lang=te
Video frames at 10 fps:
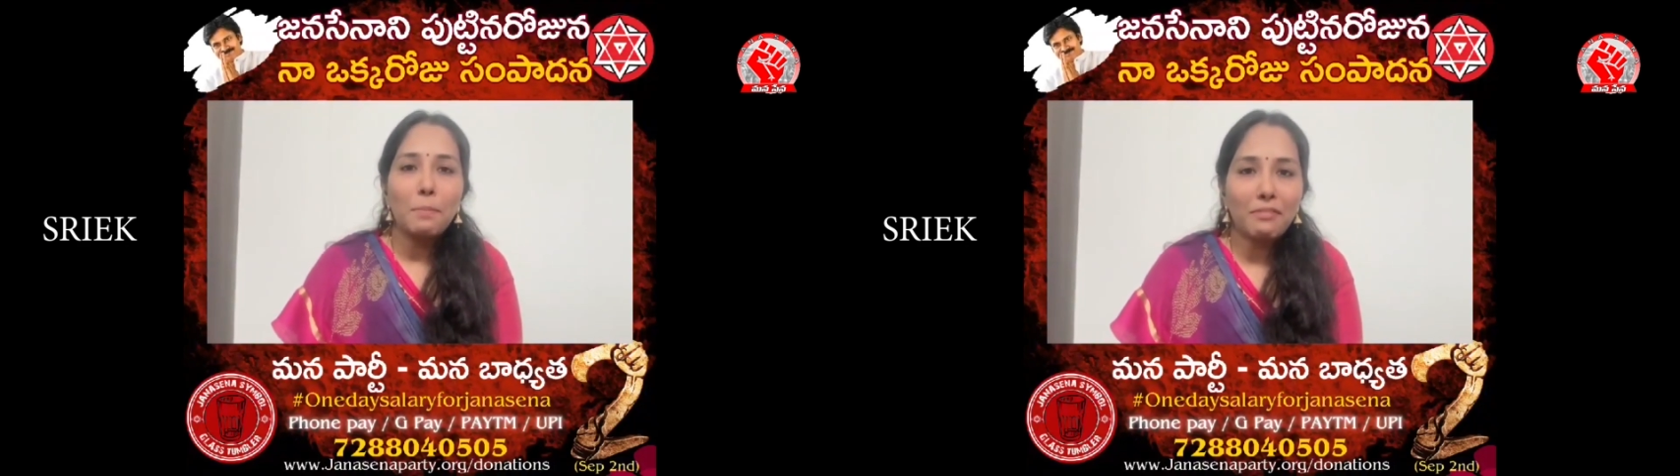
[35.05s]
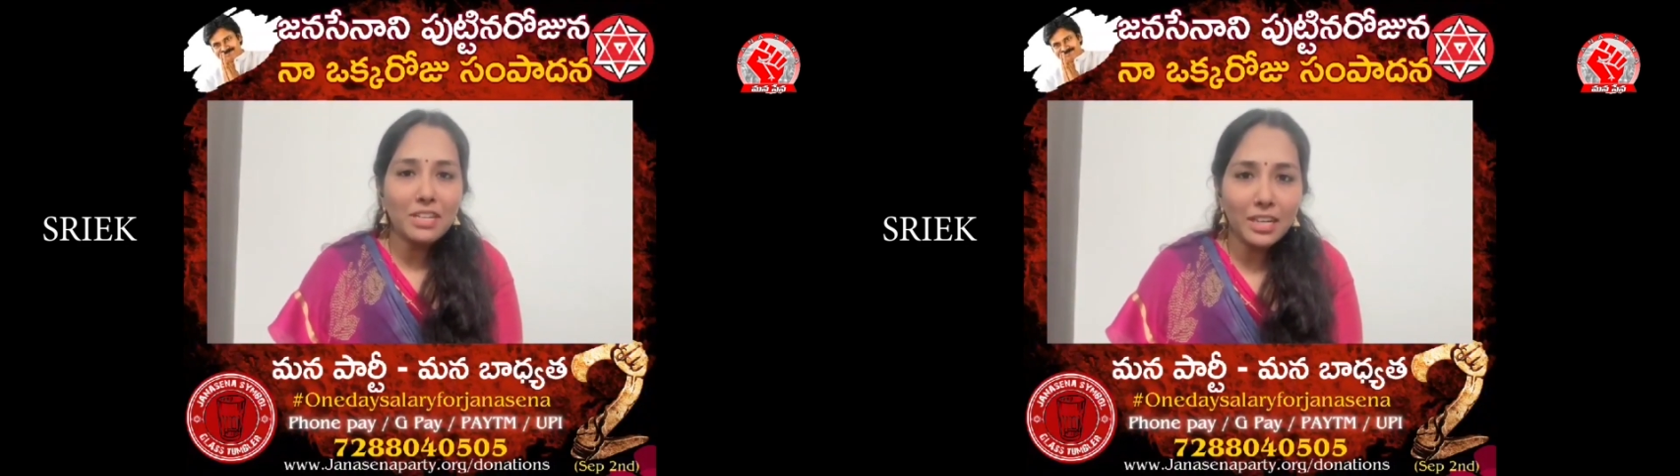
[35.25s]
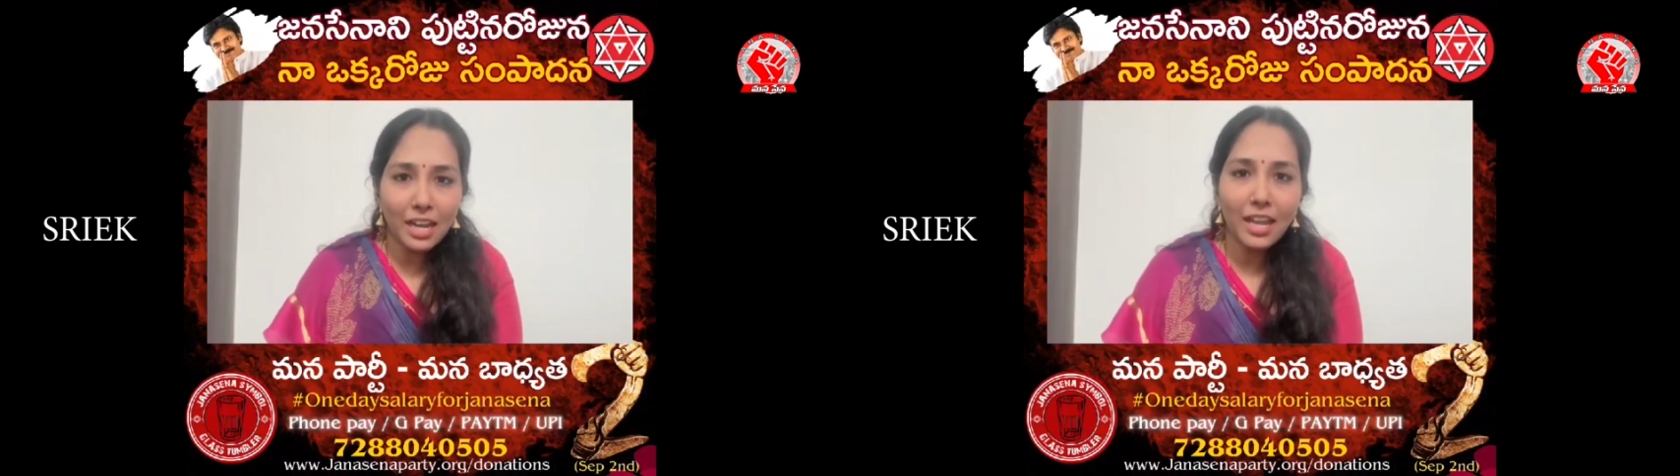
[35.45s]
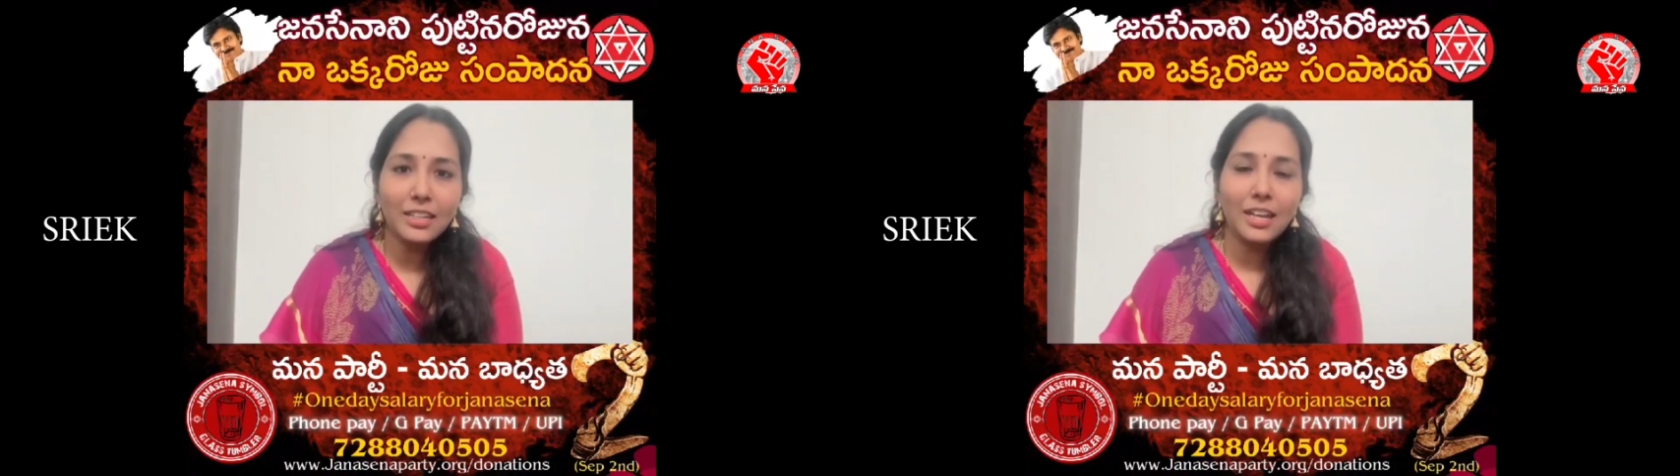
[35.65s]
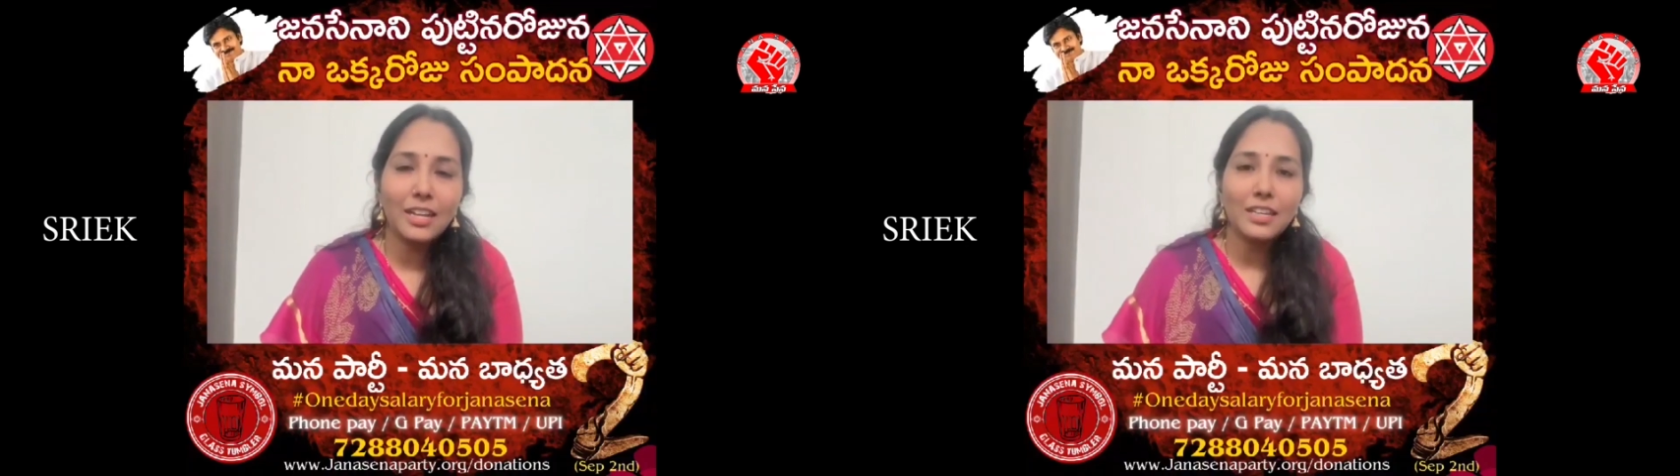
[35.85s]
పవన్
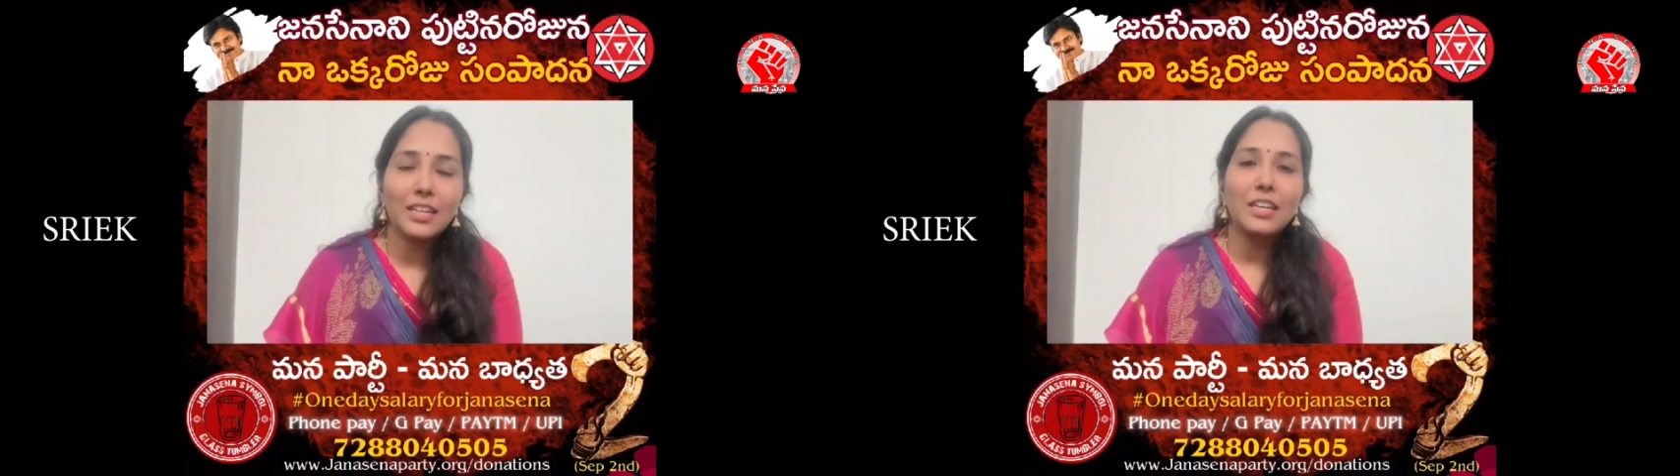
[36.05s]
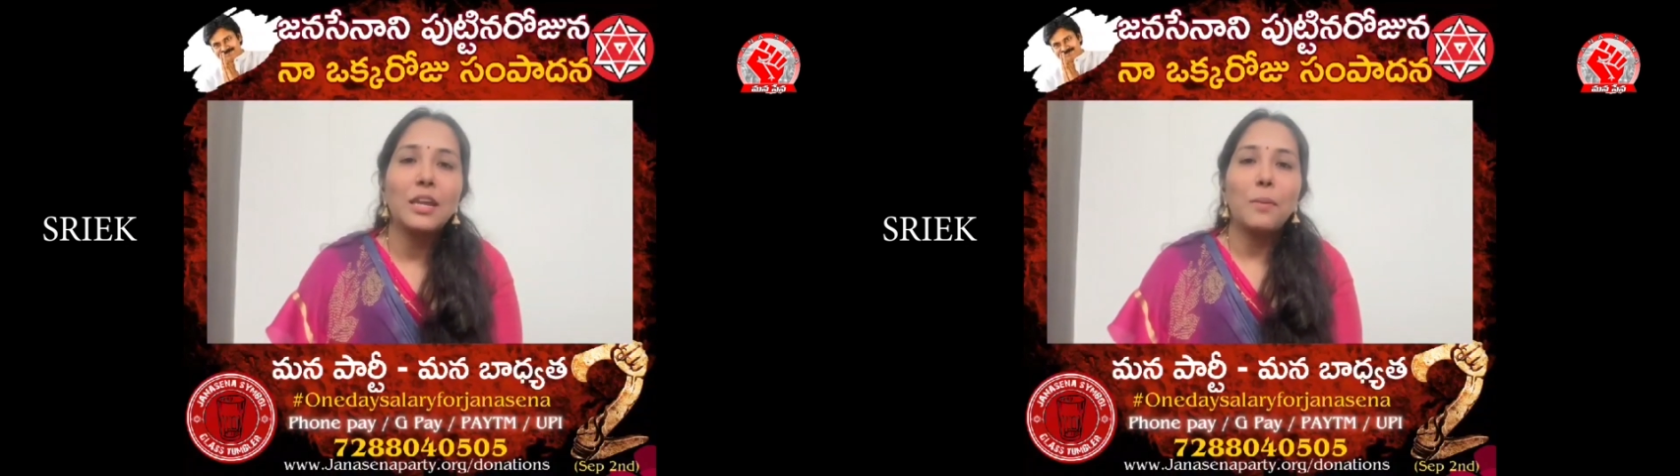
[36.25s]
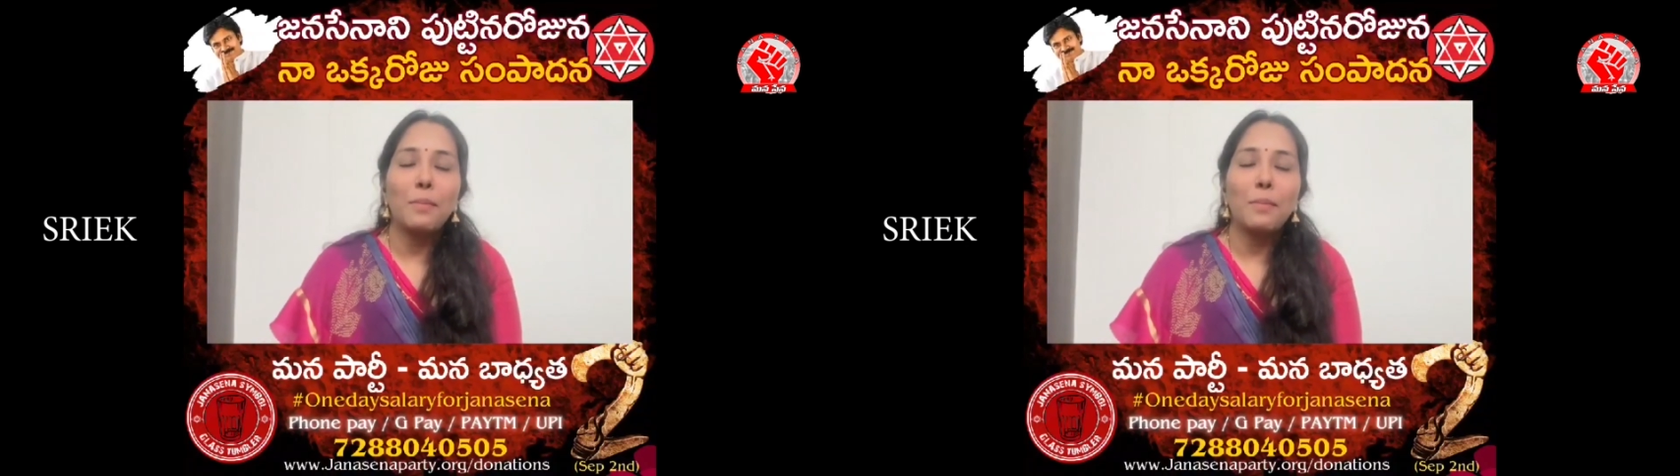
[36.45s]
కళ్యాణ్ గారికి